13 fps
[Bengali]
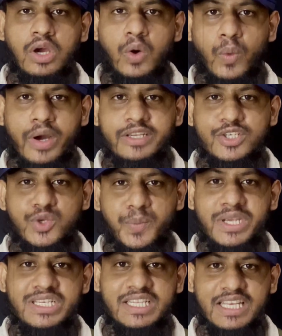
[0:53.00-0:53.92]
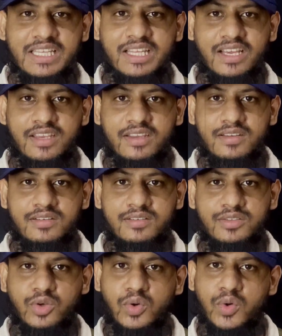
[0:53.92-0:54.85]
ওয়াইড একটু বেশি দিয়ে থাকে
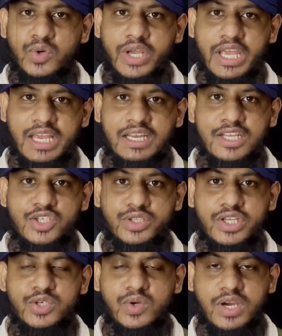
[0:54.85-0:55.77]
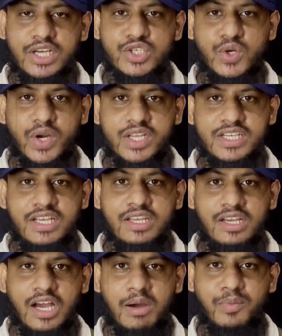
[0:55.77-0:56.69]
তো এখানে যদি একটু কাজ করা যায়
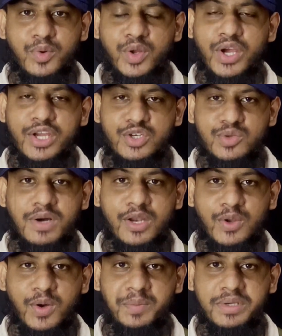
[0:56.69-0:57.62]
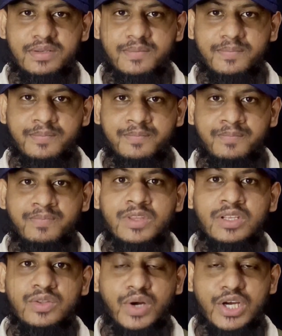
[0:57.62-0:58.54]
আমার মনে হয় একটু ভালো হবে
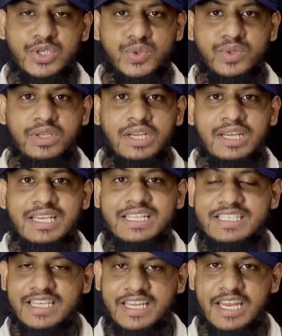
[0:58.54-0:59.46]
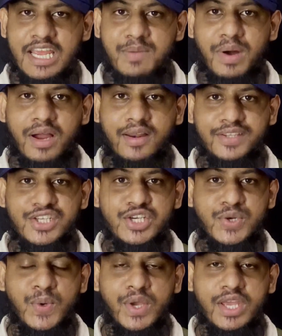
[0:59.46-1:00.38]
তো আসুন জেনে নেই বাংলাদেশের
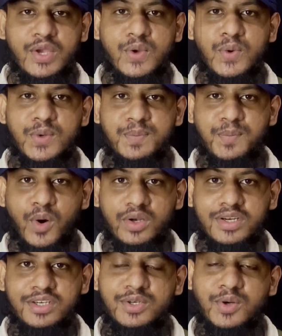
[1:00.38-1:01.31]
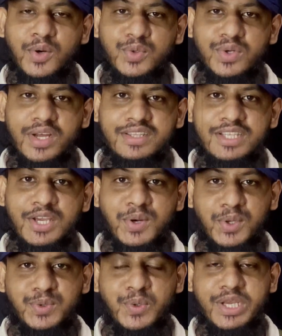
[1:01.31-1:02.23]
হয়ে কোন বলার কত রান দিয়ে
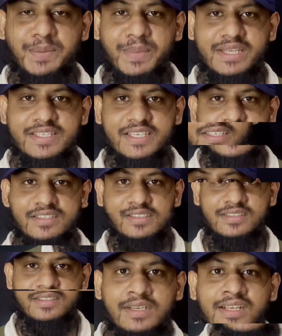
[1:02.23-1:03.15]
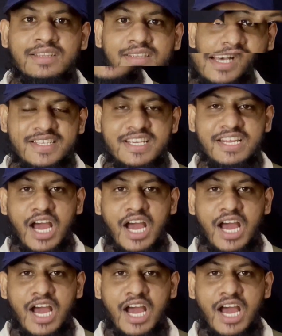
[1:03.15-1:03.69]
কত উইকেট পেয়েছে তাসকিন